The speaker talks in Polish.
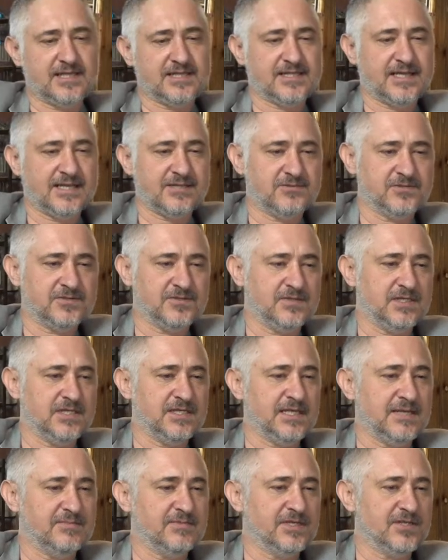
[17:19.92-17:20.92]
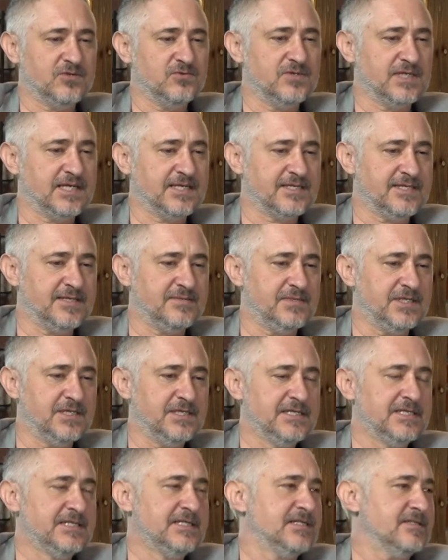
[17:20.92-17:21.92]
latają z liniami
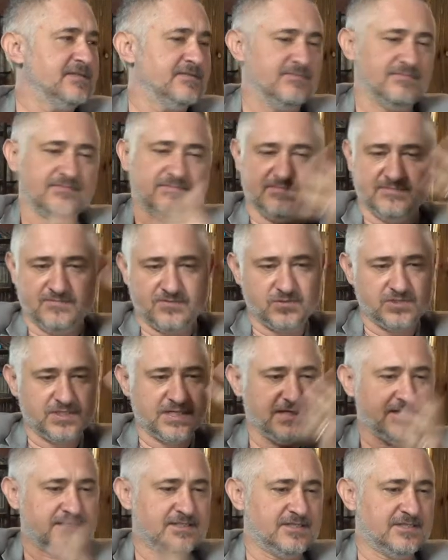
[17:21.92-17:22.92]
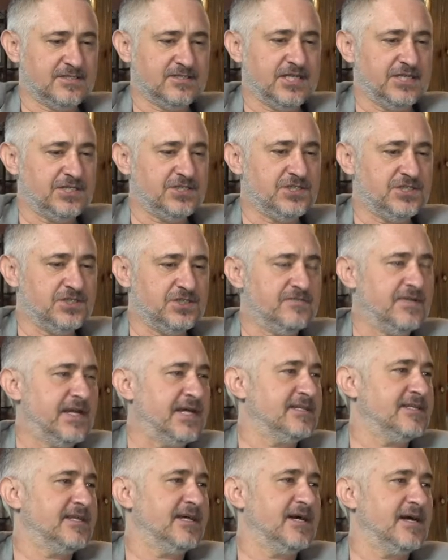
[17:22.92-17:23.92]
regularnymi w różne części
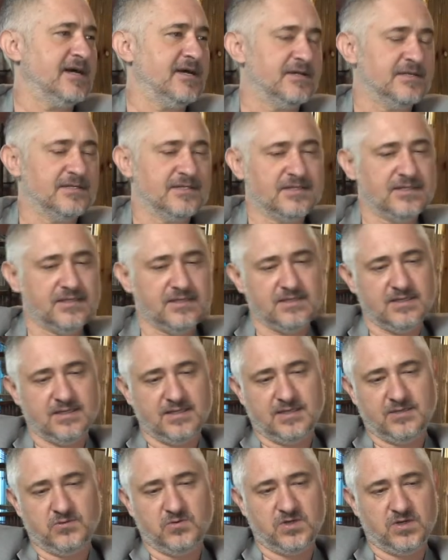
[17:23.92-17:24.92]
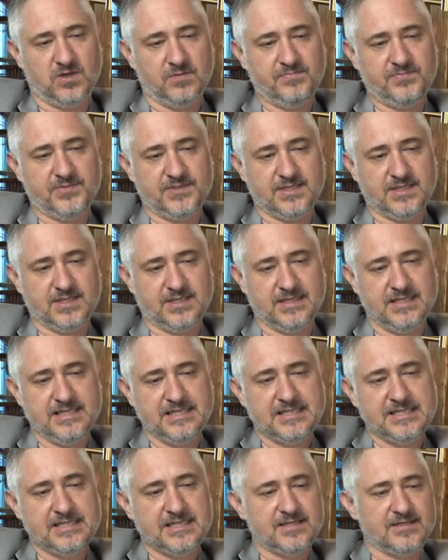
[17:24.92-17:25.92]
świata, Europy,
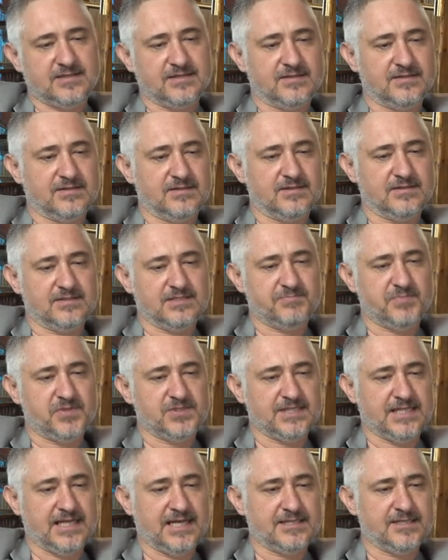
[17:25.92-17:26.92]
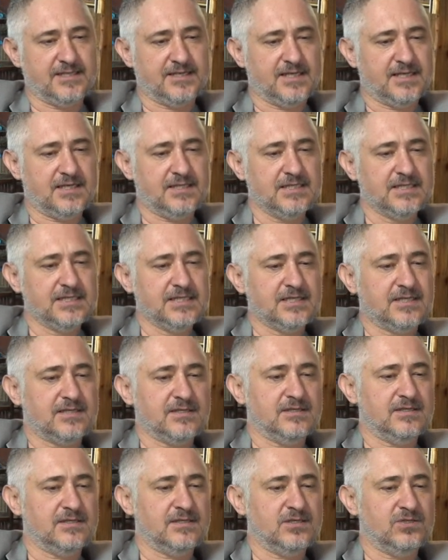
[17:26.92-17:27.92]
e, z Poznania.
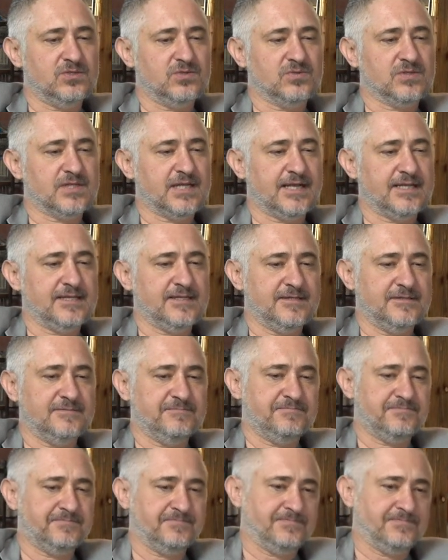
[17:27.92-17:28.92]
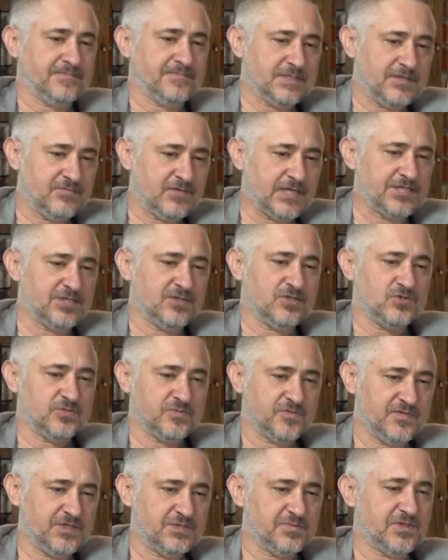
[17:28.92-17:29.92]
I tutaj, no właśnie, to już
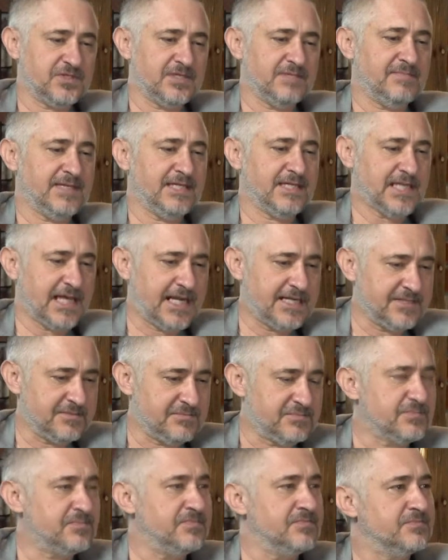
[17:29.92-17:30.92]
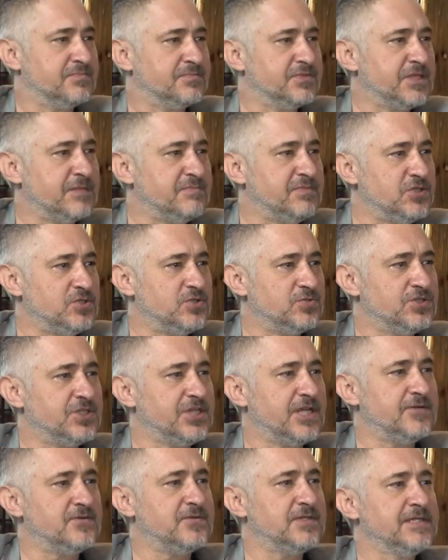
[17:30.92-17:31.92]
mówiliśmy o tym mentalnym. No tak, czy
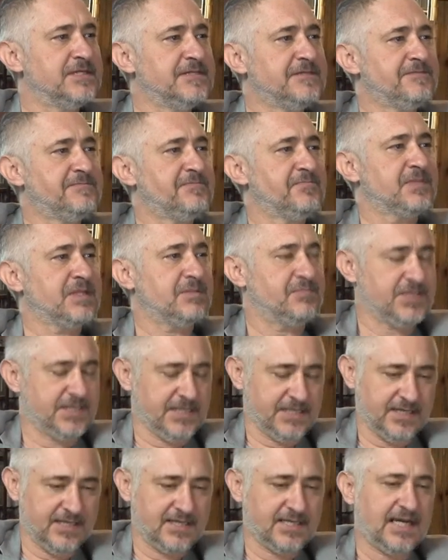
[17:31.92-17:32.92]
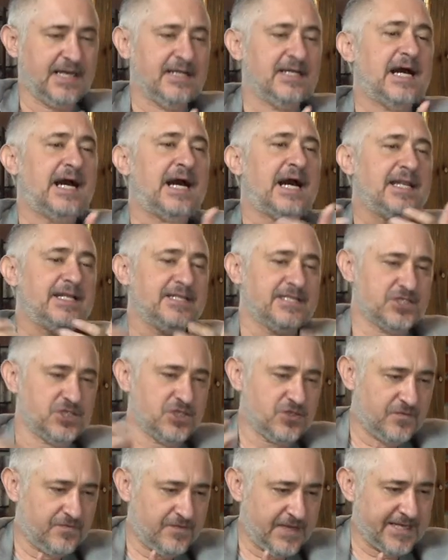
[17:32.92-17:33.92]
tutaj ta psychika, tak? Psychika, będzie oferta, nie ale też
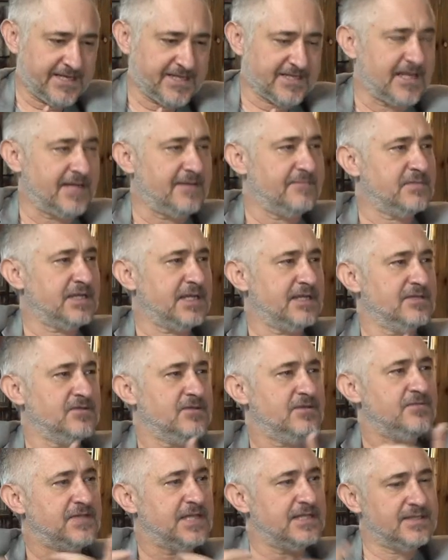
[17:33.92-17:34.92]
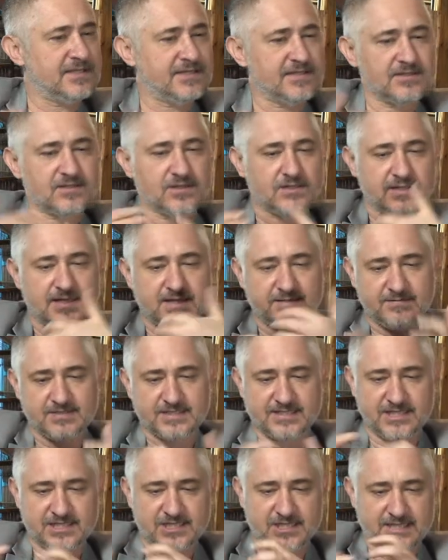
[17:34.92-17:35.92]
i oferta. Tak? No i wtedy to,
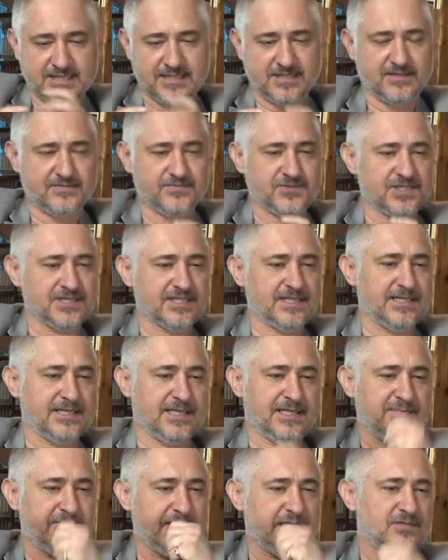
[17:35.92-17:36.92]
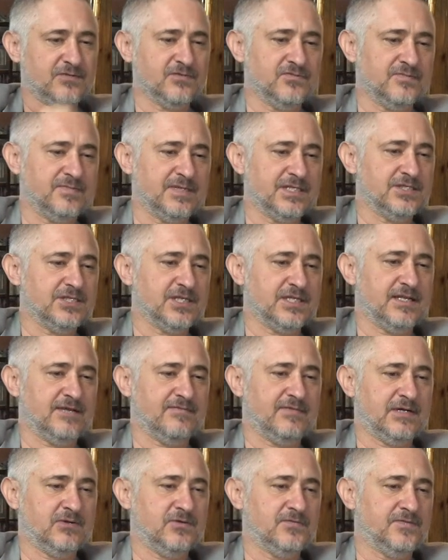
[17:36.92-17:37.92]
zderzenie tych wszystkich elementów będzie
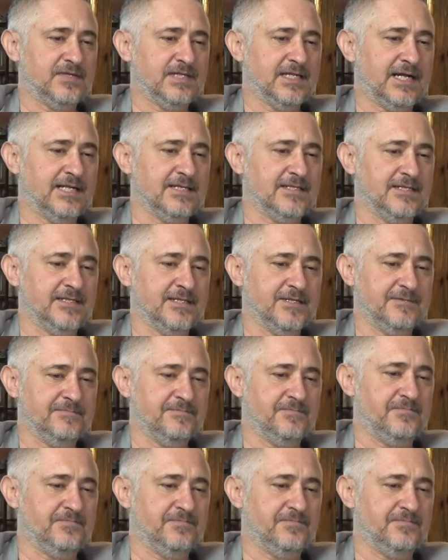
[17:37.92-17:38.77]
dawało finalnie